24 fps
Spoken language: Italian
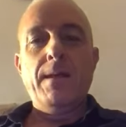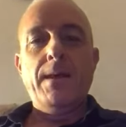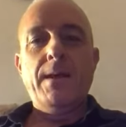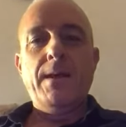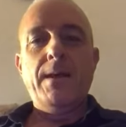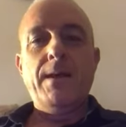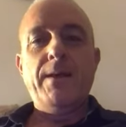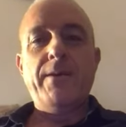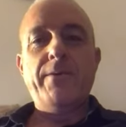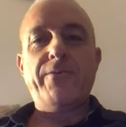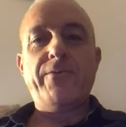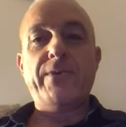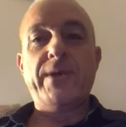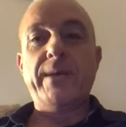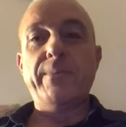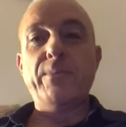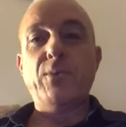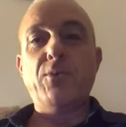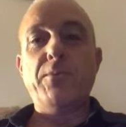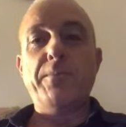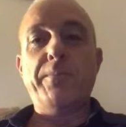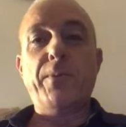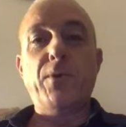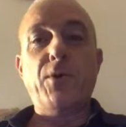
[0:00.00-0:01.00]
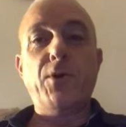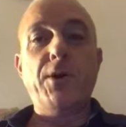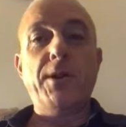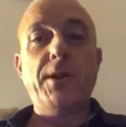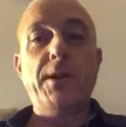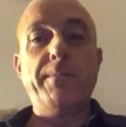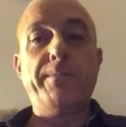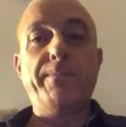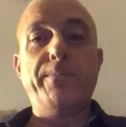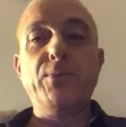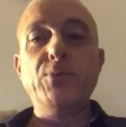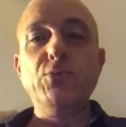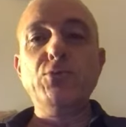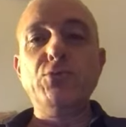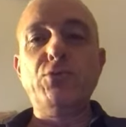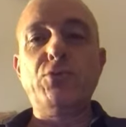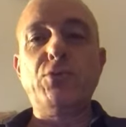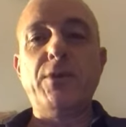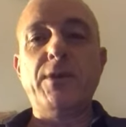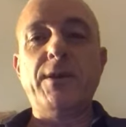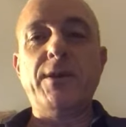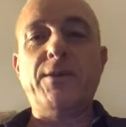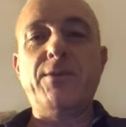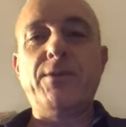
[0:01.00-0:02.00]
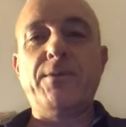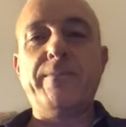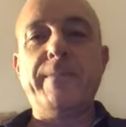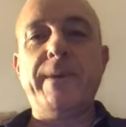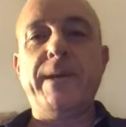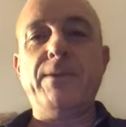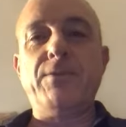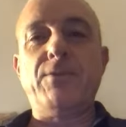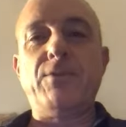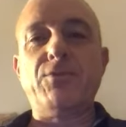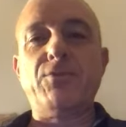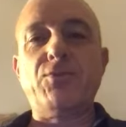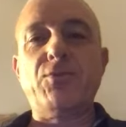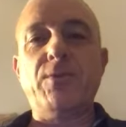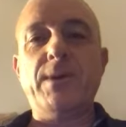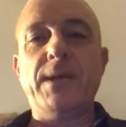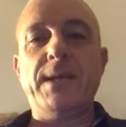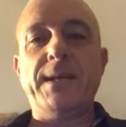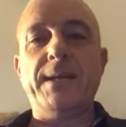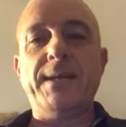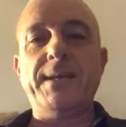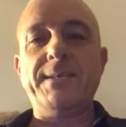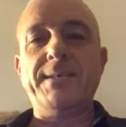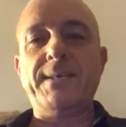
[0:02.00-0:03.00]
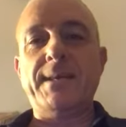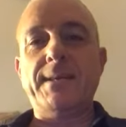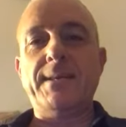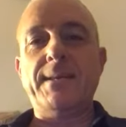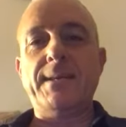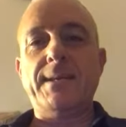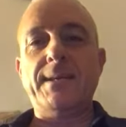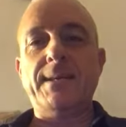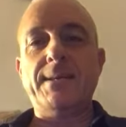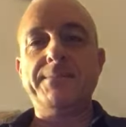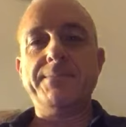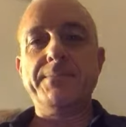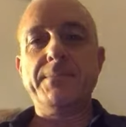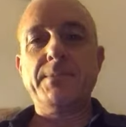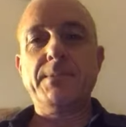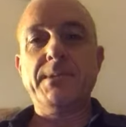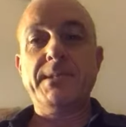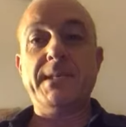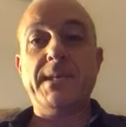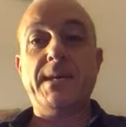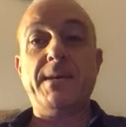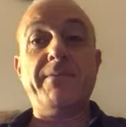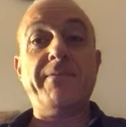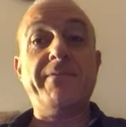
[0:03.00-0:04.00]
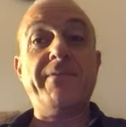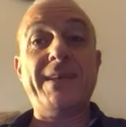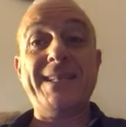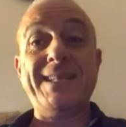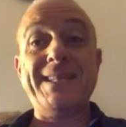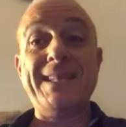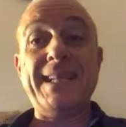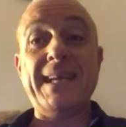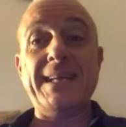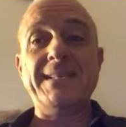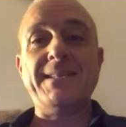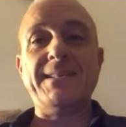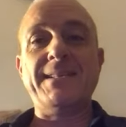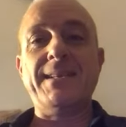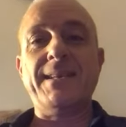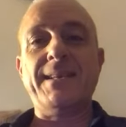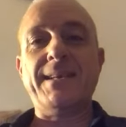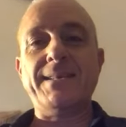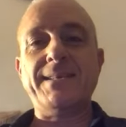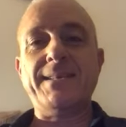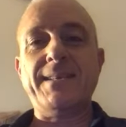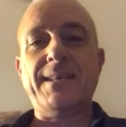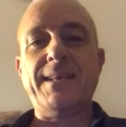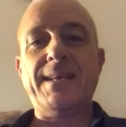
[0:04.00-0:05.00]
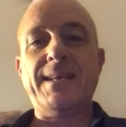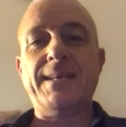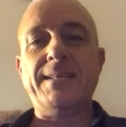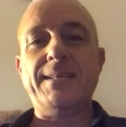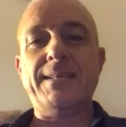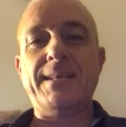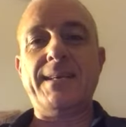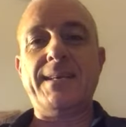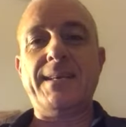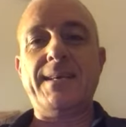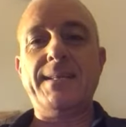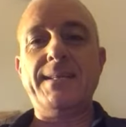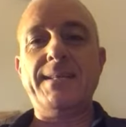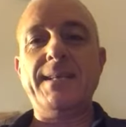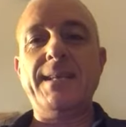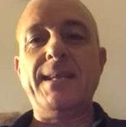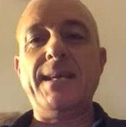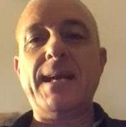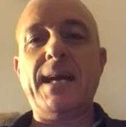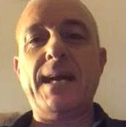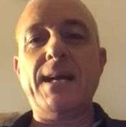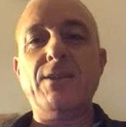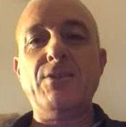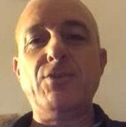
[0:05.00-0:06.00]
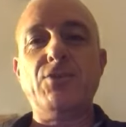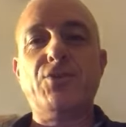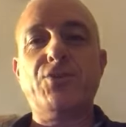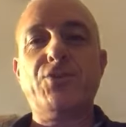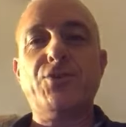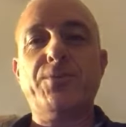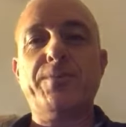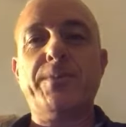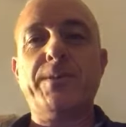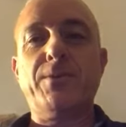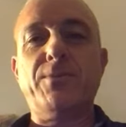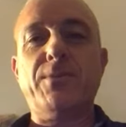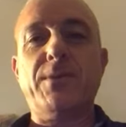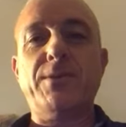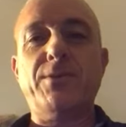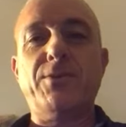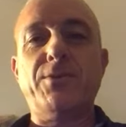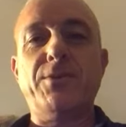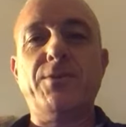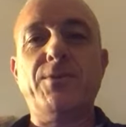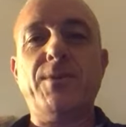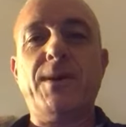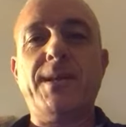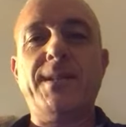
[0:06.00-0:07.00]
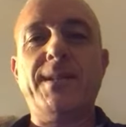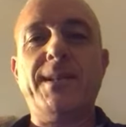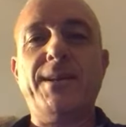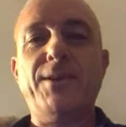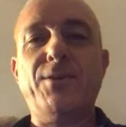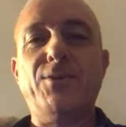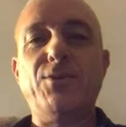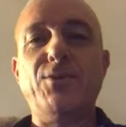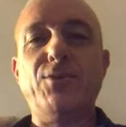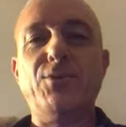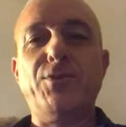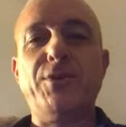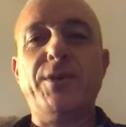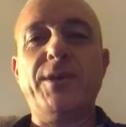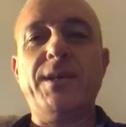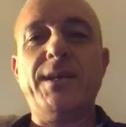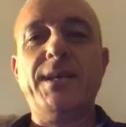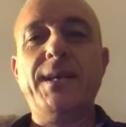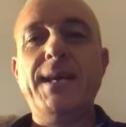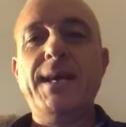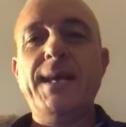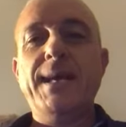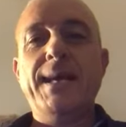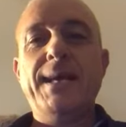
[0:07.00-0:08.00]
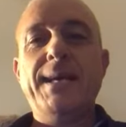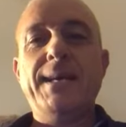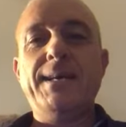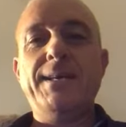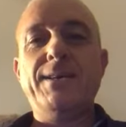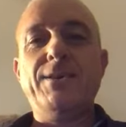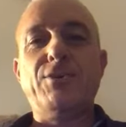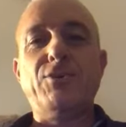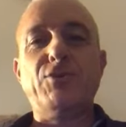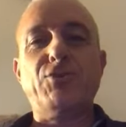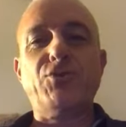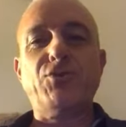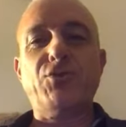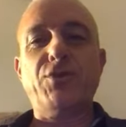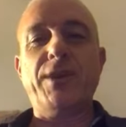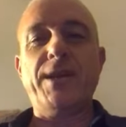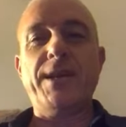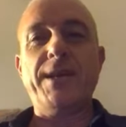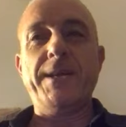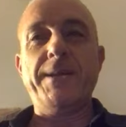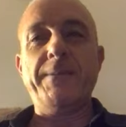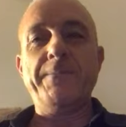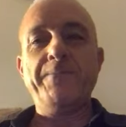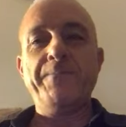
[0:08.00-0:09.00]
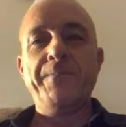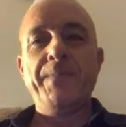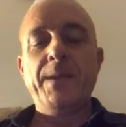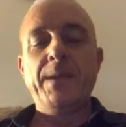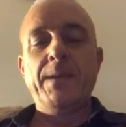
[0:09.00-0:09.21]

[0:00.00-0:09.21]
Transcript: Eh, faremo un po' il punto e il commento su quella che è stata questa fantastica serata di calcio per quanto riguarda i colori eh, rossoneri.